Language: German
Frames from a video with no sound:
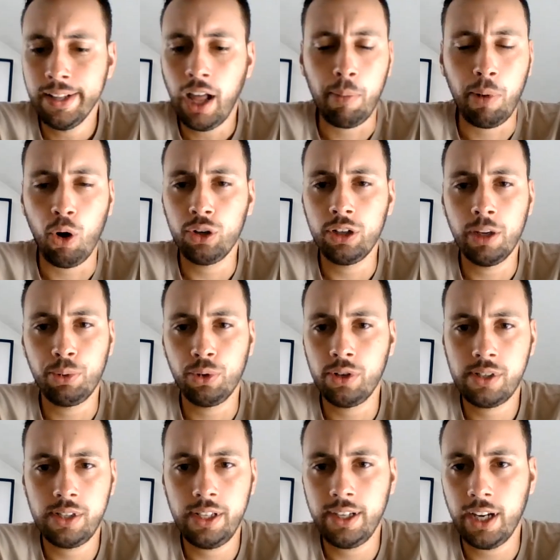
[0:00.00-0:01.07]
Aber auch in der
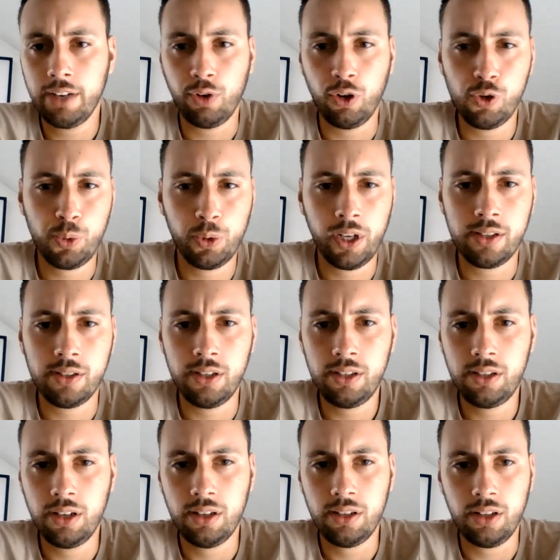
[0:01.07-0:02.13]
Bundesliga hat Wolfsburg jetzt nicht
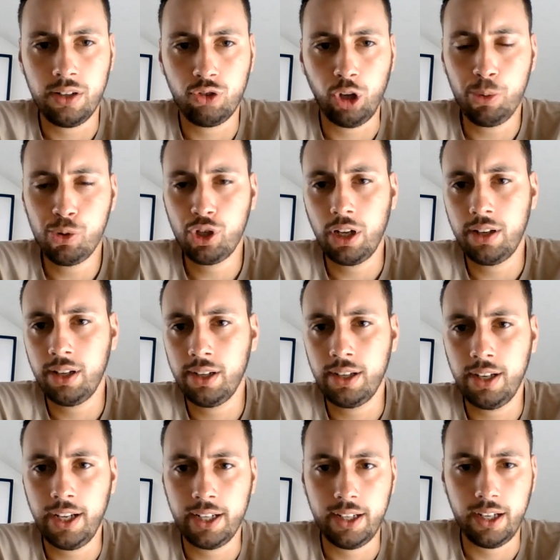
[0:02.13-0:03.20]
den, den Top-Start
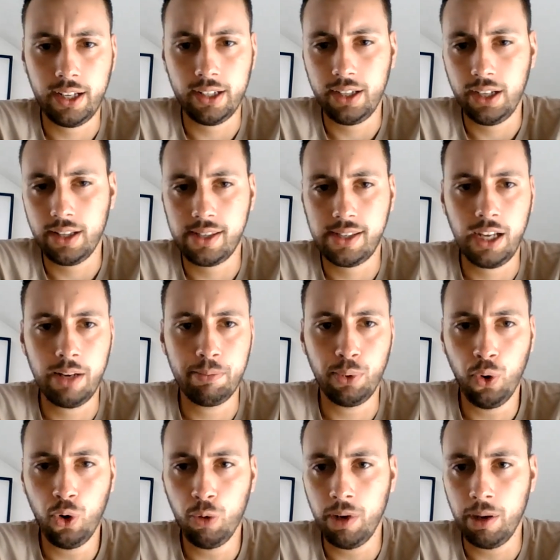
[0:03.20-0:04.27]
hingelegt. Gegen, gegen 10
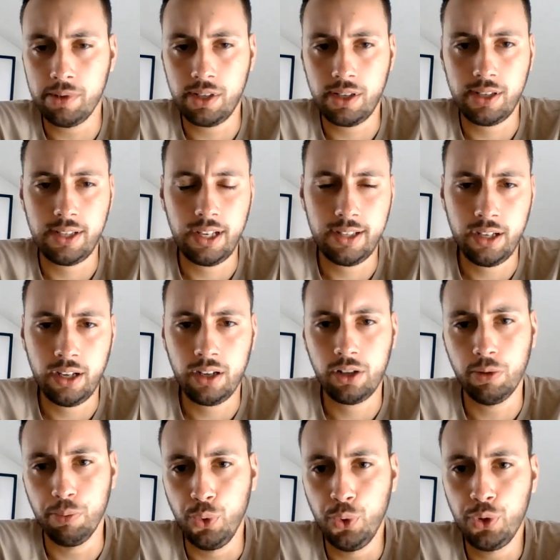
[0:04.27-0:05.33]
Bochum haben sie sich sehr, sehr
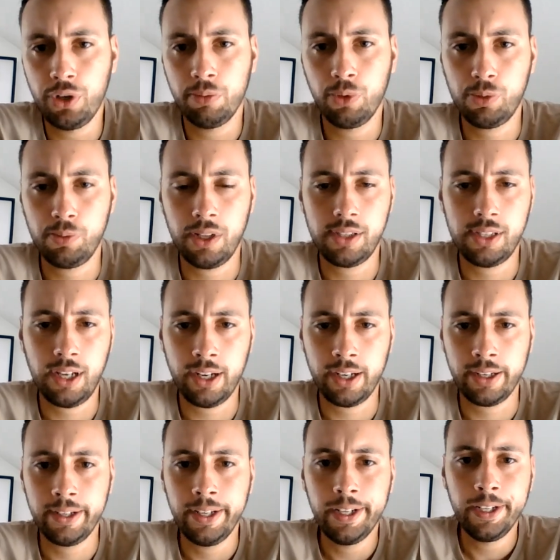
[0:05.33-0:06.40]
gemüht, muss man
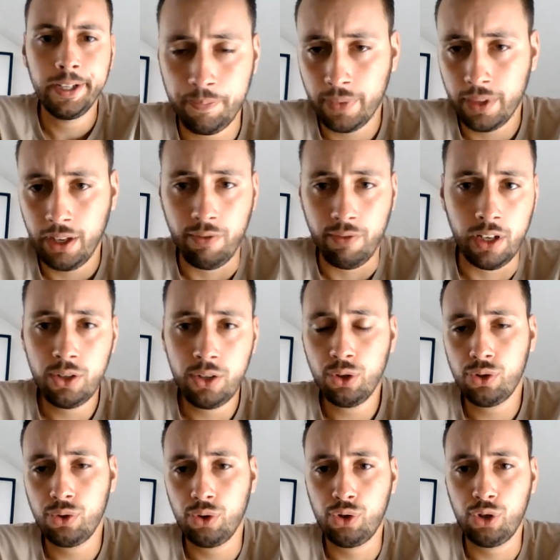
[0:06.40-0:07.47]
sagen. Wen ich
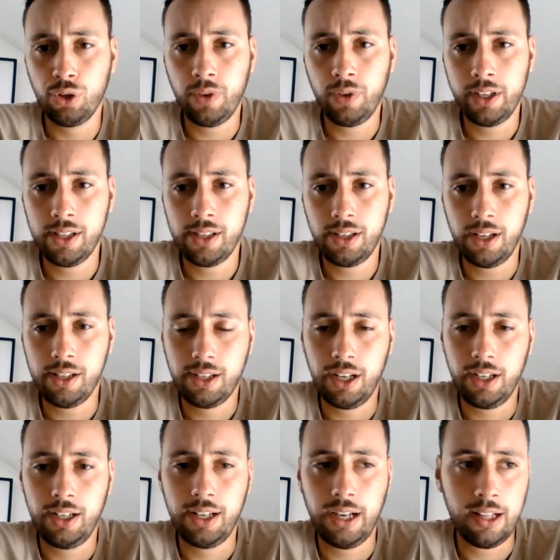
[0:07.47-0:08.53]
noch so ein Stück weit als, als
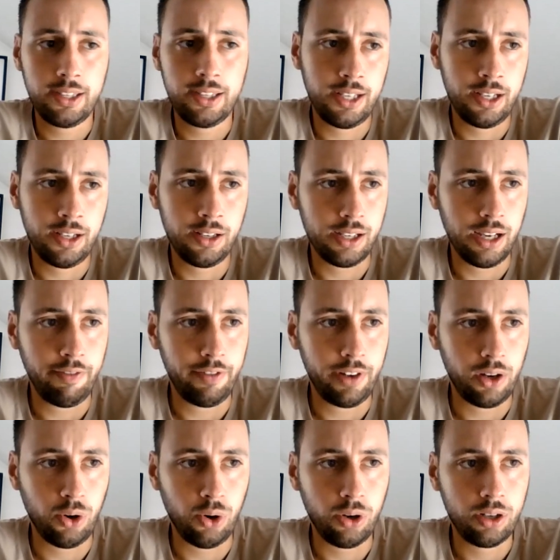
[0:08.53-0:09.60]
Kandidat sehe, ist
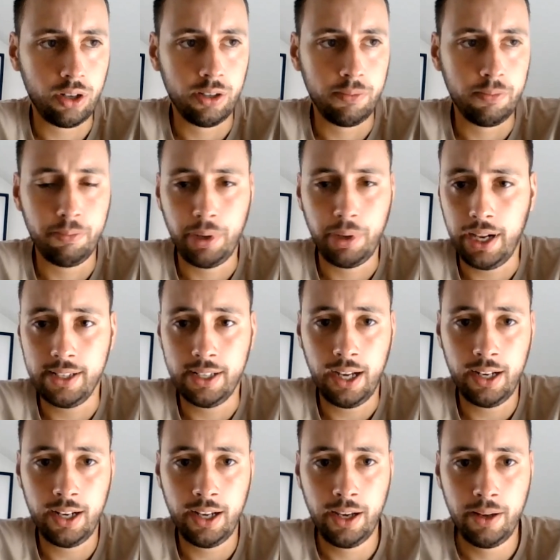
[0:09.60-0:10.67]
einfach auch ähm, Paul
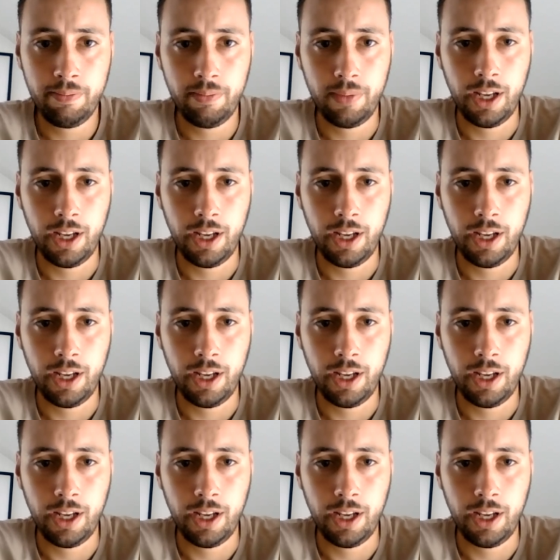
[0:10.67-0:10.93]
Dardai.